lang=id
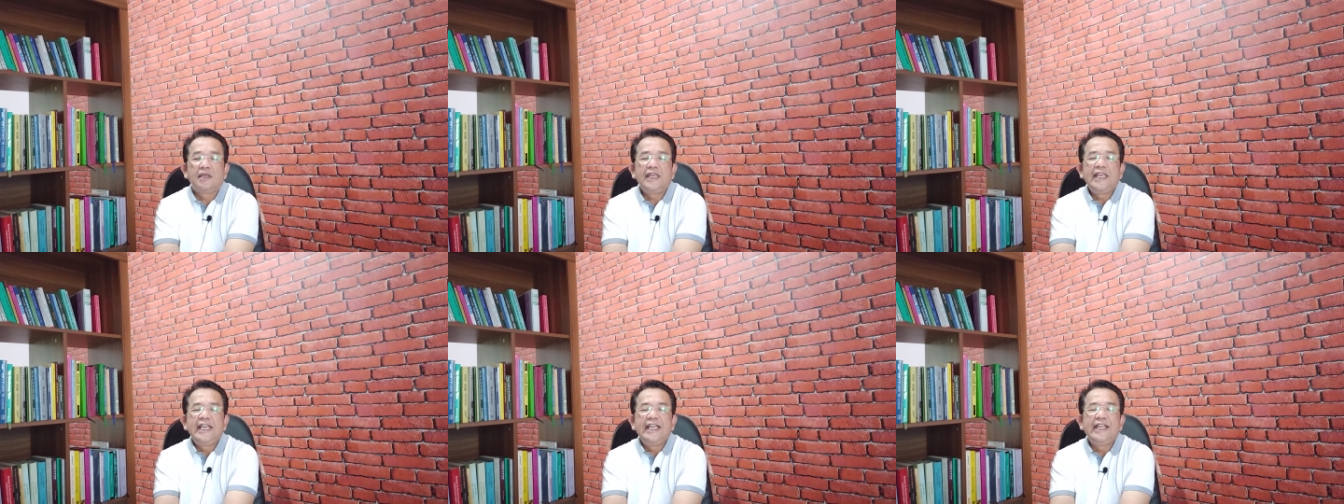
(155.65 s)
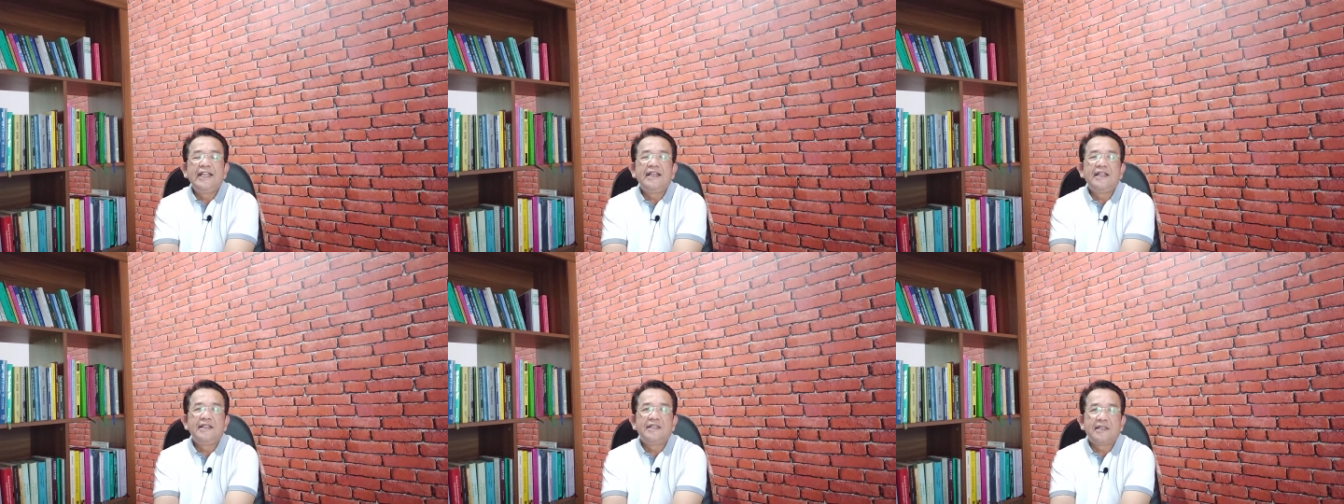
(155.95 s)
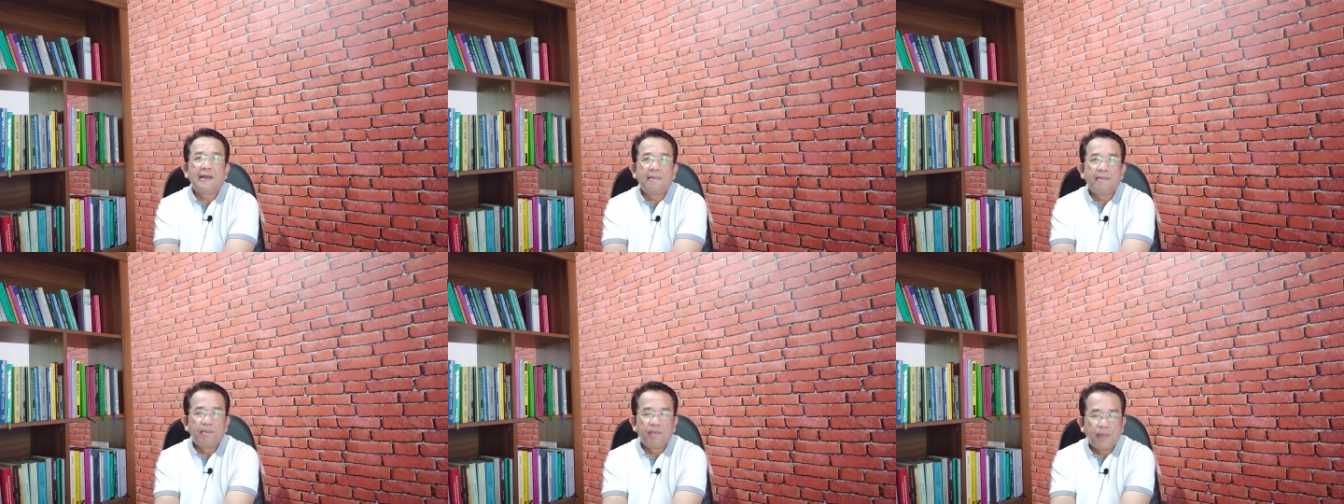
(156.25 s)
ingin
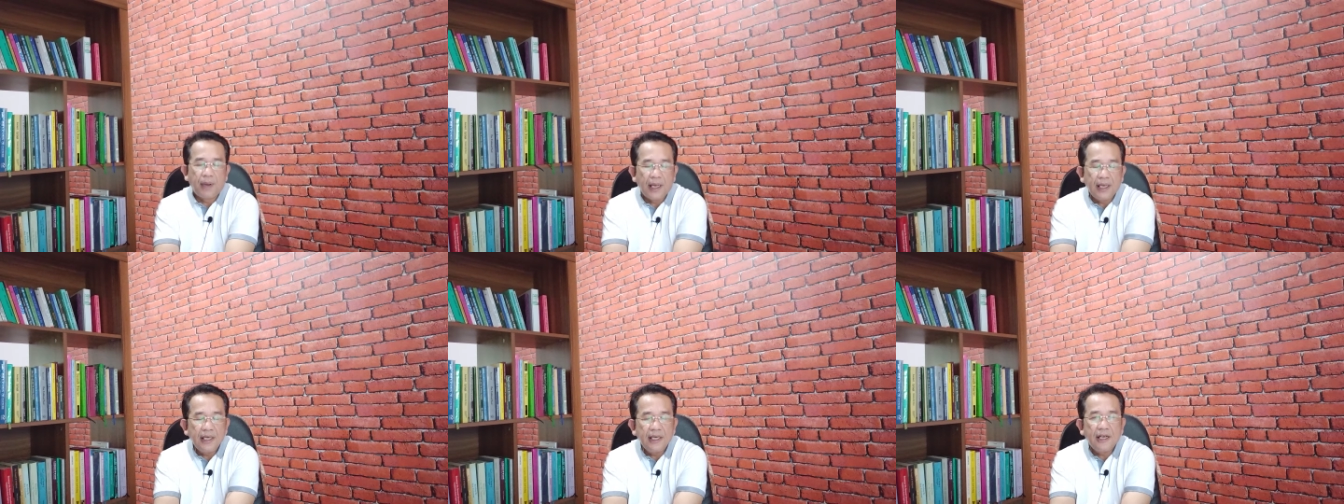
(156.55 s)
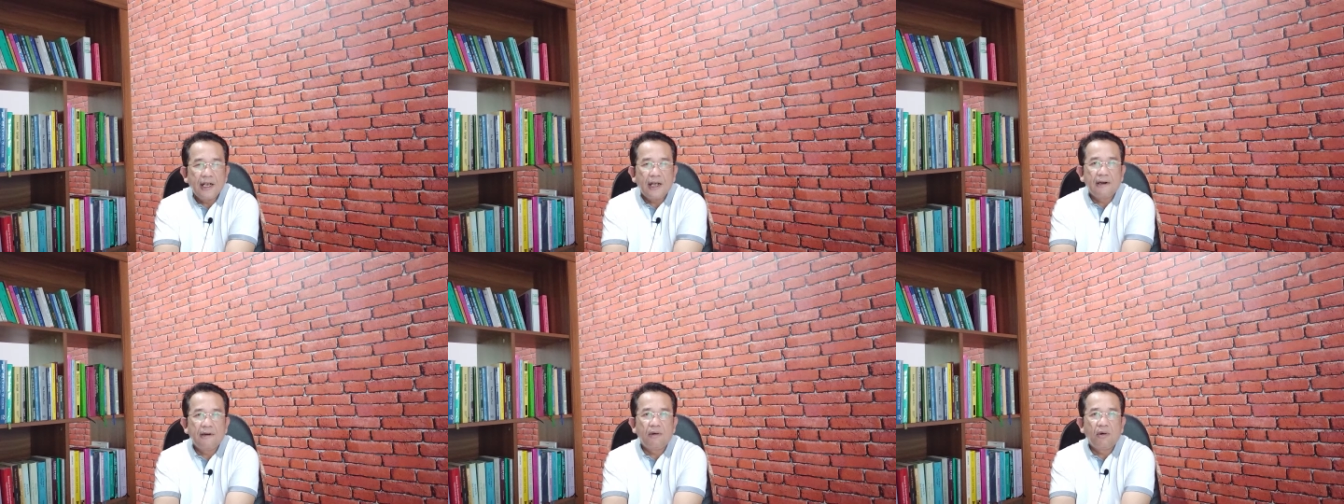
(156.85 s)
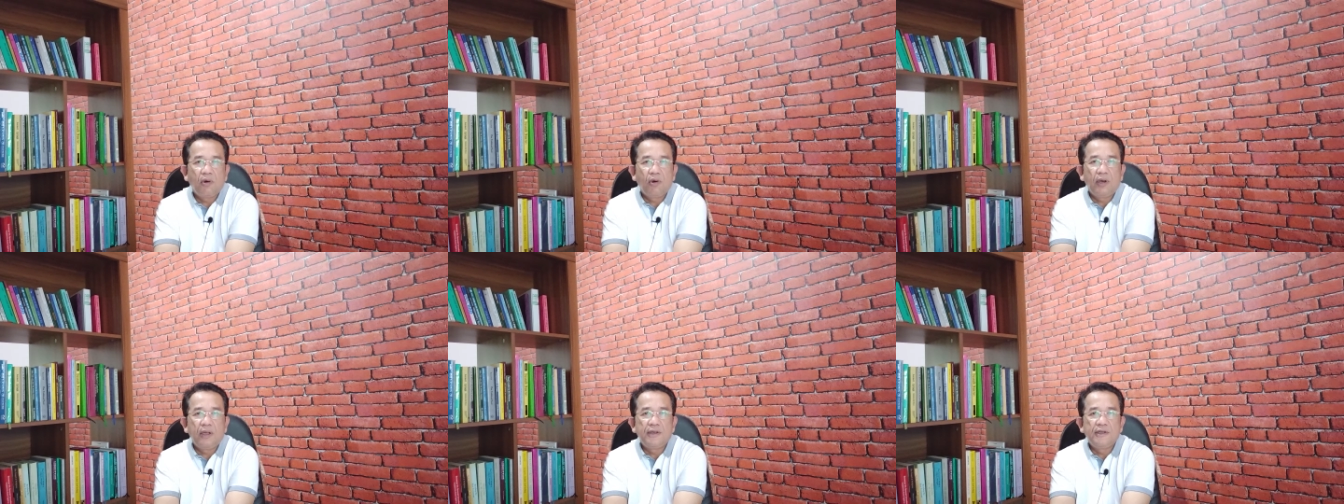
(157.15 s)
disampaikan
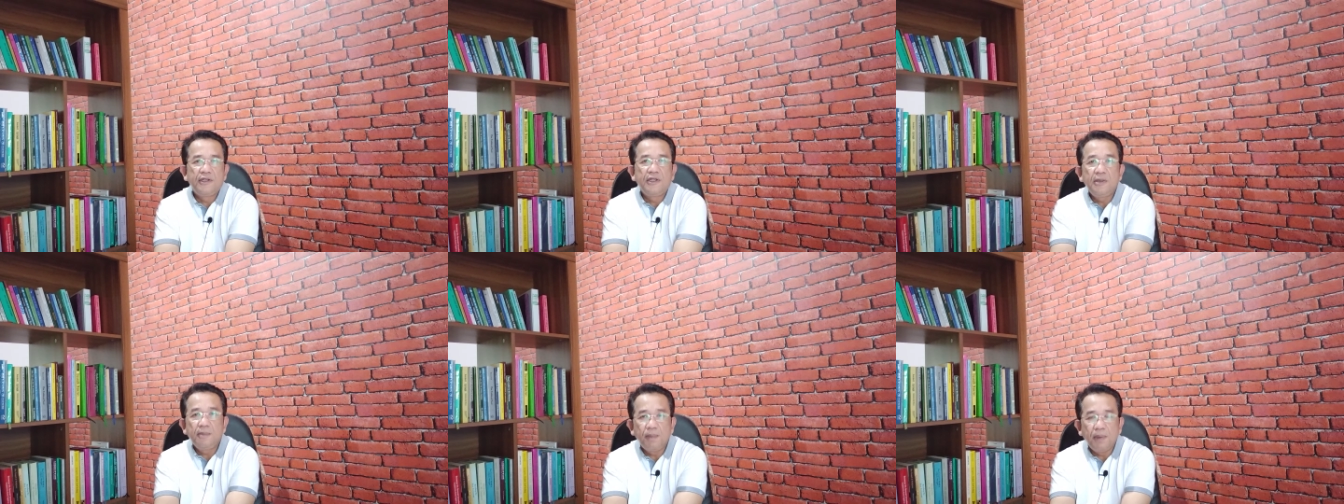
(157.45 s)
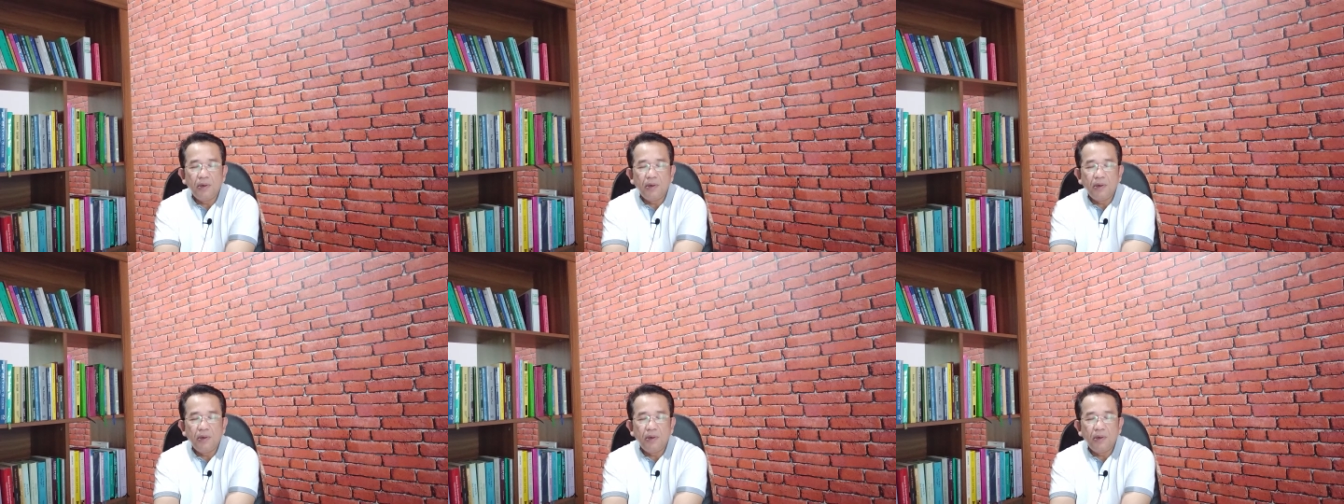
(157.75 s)
oleh si